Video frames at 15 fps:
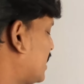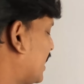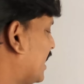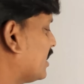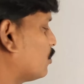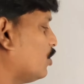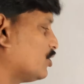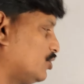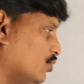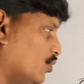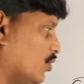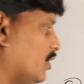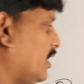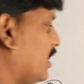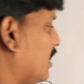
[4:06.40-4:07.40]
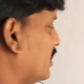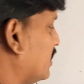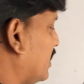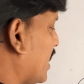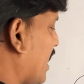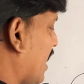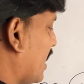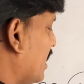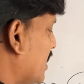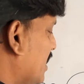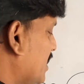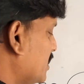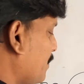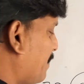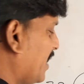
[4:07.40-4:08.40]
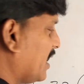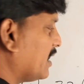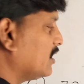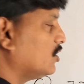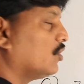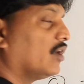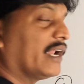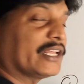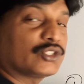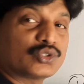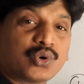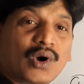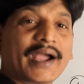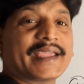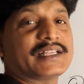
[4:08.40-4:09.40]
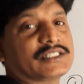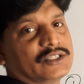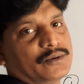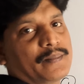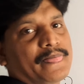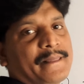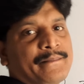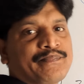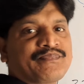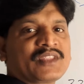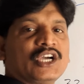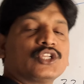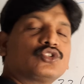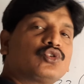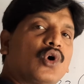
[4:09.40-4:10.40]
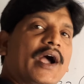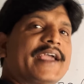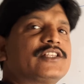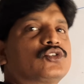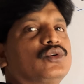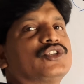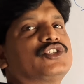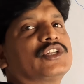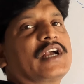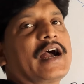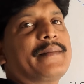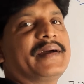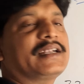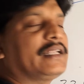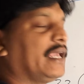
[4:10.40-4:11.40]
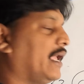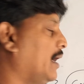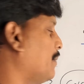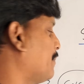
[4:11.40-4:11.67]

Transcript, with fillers: సెకండ్ క్వశ్చన్ ఇది ఏ ఇది బి ఇందులోనే చాయిస్ చాయిస్ క్వశ్చన్ కాబట్టి